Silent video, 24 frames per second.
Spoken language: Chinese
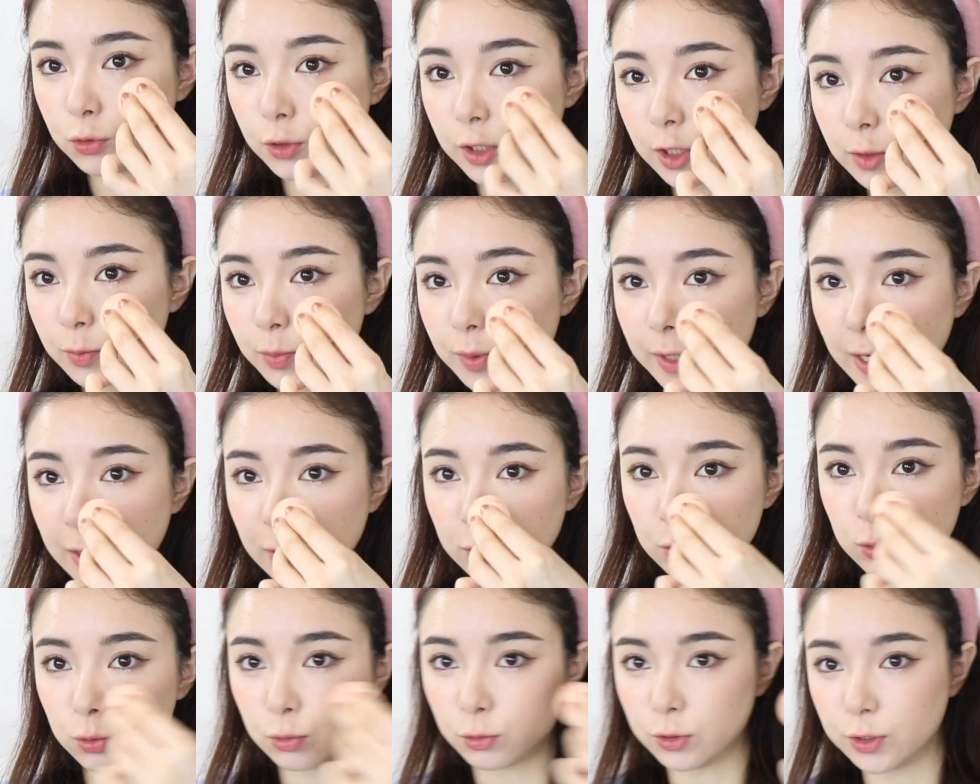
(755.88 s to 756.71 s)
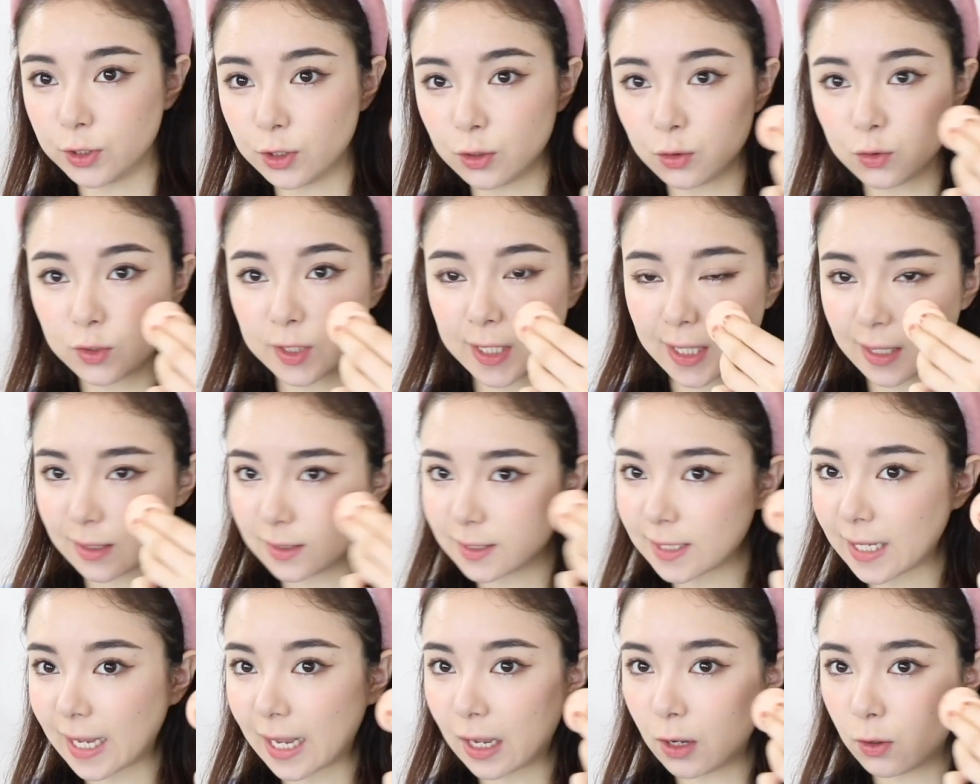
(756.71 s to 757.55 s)
注意不要左右这样
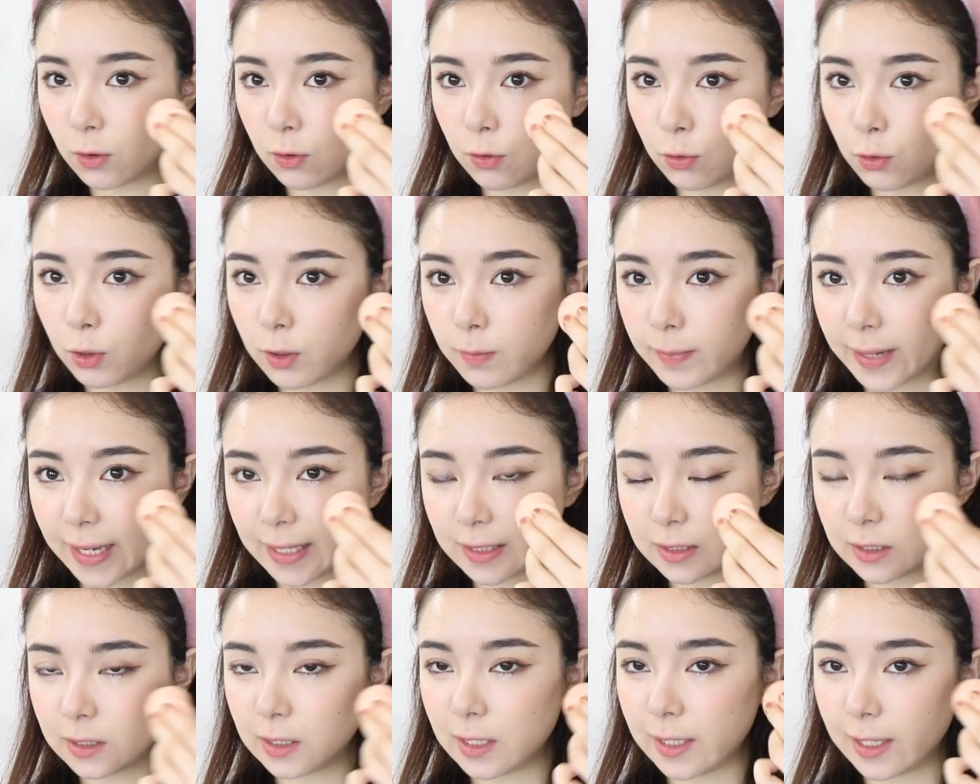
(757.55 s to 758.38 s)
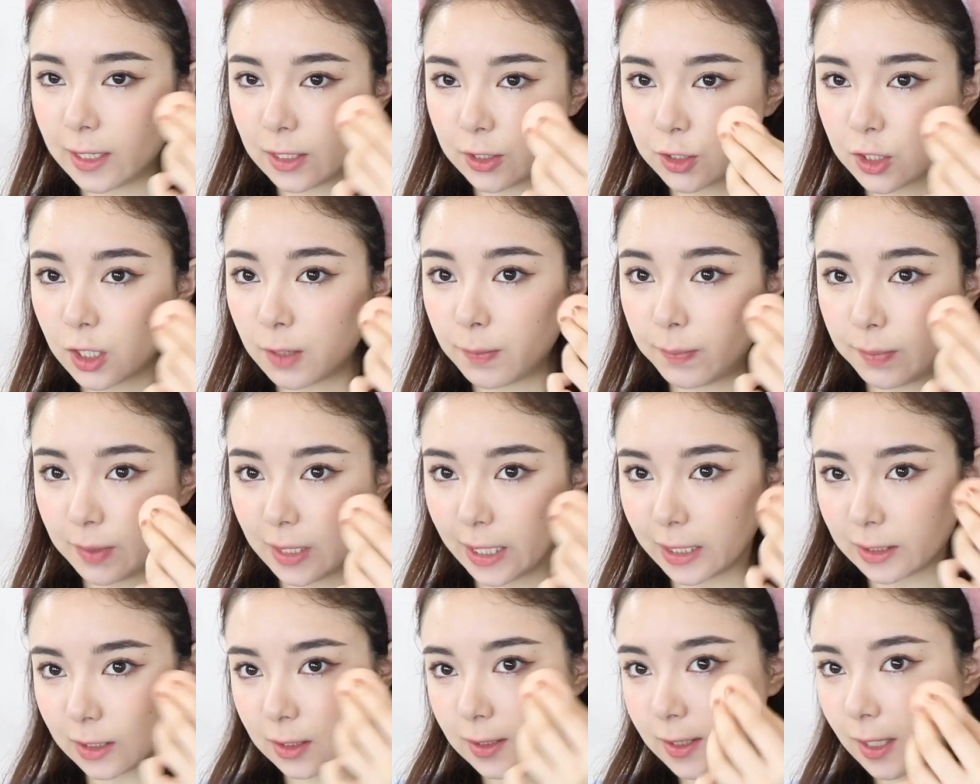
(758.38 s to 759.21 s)
擦哦，会把你脸上本
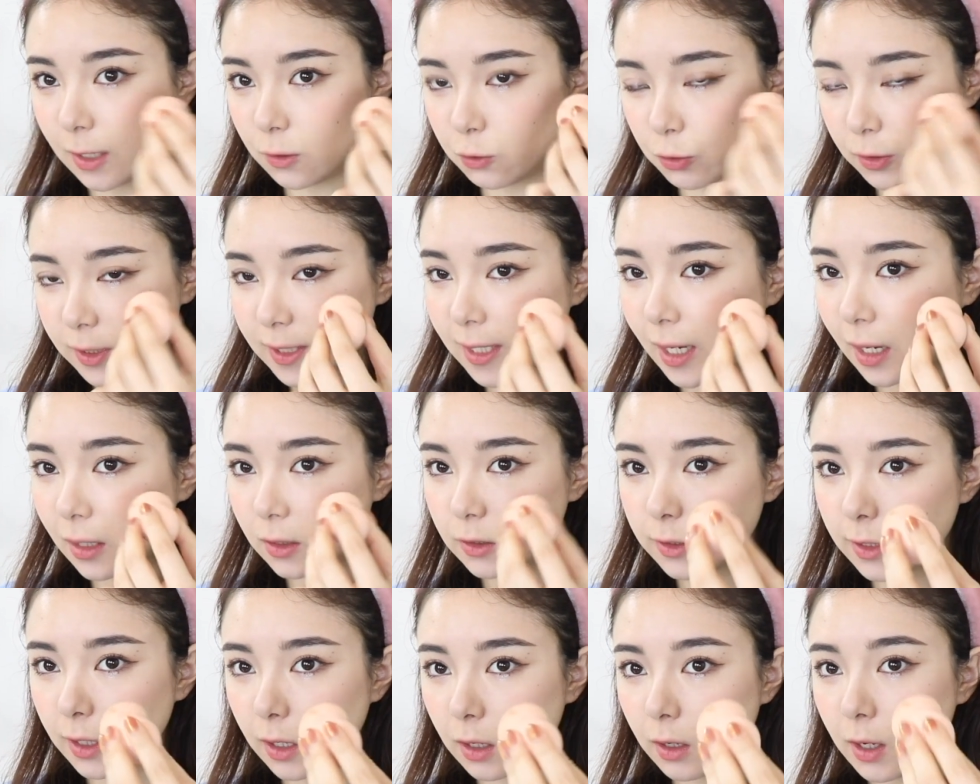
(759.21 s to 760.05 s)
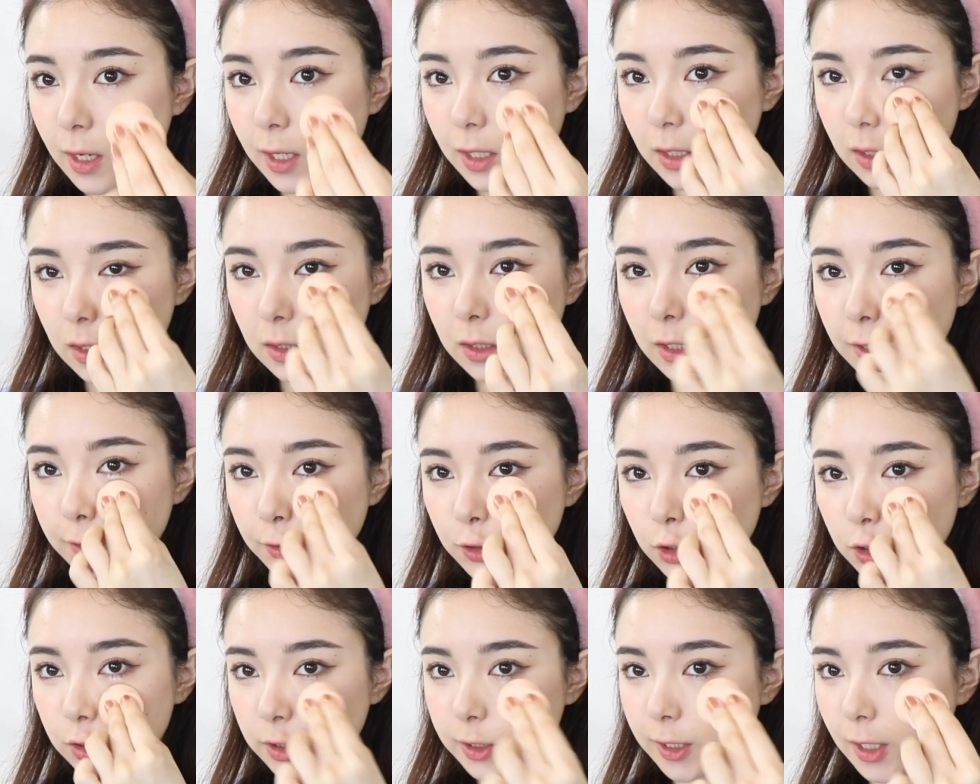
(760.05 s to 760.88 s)
来的彩妆擦掉，一定
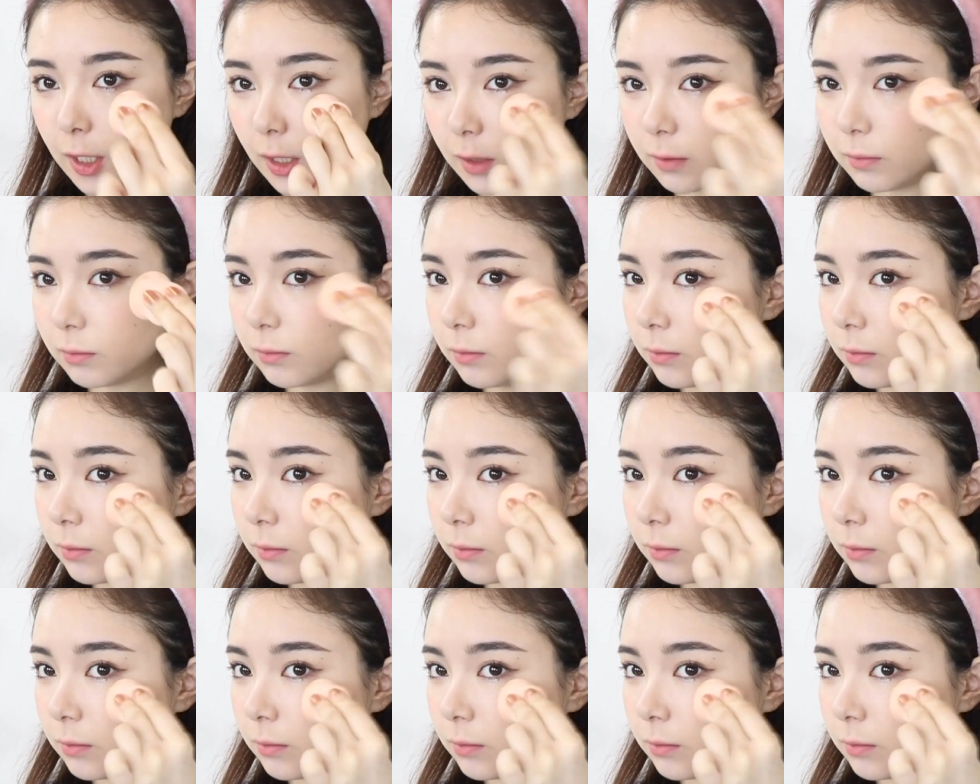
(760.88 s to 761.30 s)
是这样，